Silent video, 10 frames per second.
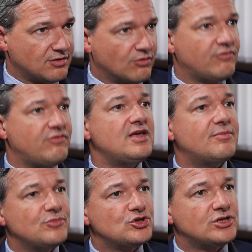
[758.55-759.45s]
und wir
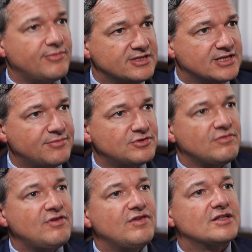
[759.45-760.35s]
bestimmen selbst,
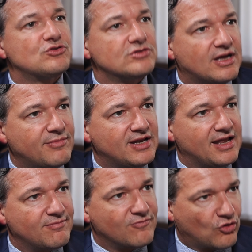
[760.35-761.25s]
wie wir
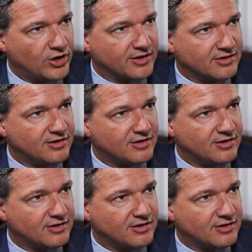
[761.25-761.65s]
zusammenleben wollen.